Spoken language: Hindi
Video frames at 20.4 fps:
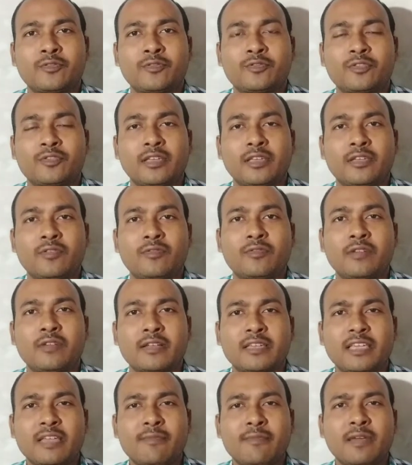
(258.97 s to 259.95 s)
कुछ नहीं होगा
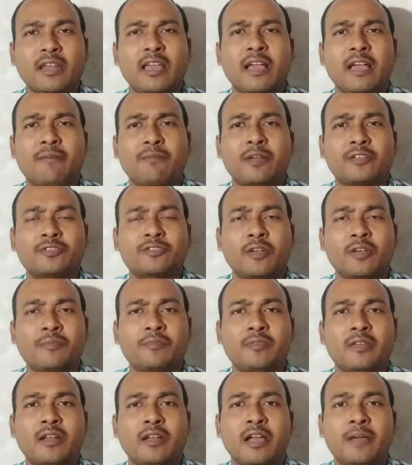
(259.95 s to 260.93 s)
केवल आपका
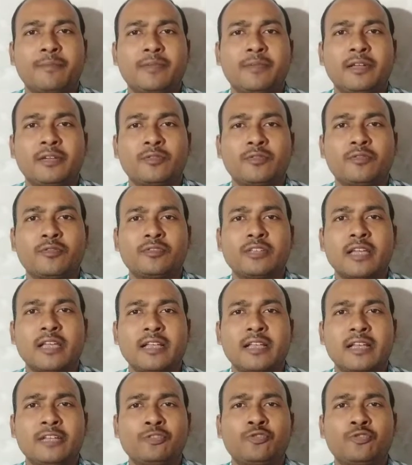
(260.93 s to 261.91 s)
सॉफ्टवेयर अपडेट हो
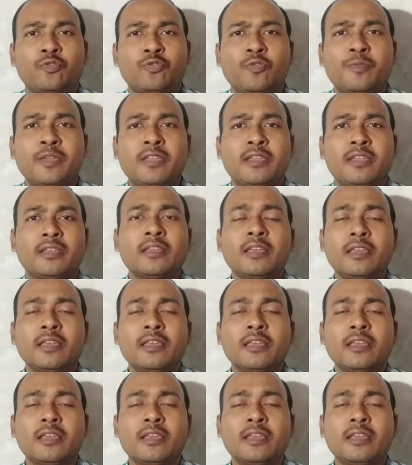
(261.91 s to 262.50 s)
जाएगा जो भी